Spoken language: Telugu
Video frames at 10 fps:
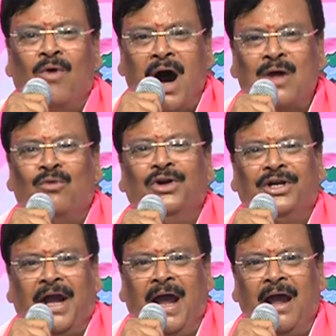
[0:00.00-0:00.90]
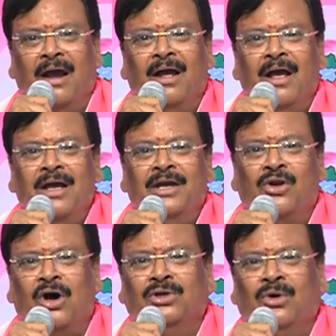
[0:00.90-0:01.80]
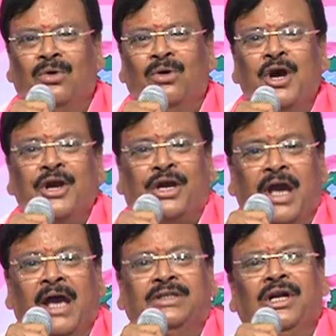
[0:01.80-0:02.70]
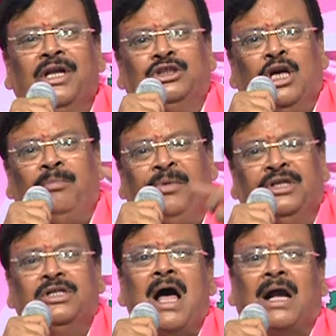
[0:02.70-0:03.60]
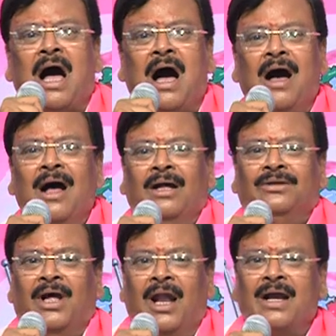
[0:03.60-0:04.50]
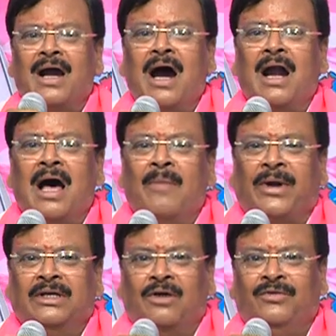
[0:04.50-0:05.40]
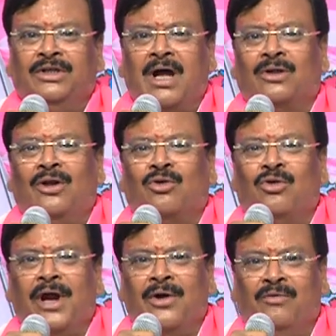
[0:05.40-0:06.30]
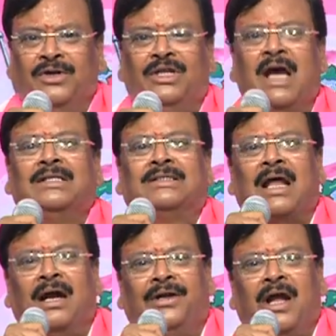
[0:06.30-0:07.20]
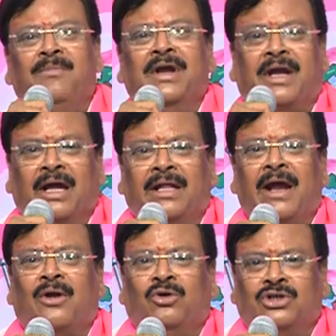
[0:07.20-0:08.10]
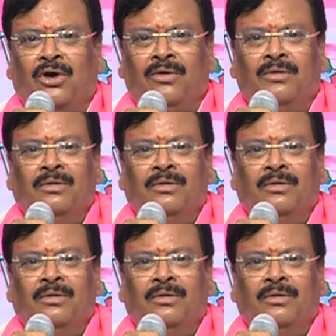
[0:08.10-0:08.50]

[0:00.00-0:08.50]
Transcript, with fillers: వారు ఉంటే ఈరోజు కేజీ నుంచి పీజీ దాకా తెలంగాణ ప్రజల విద్యార్థులకు నేను విద్య ఇస్తానంటే మీకు ఏందయ్యా రోషం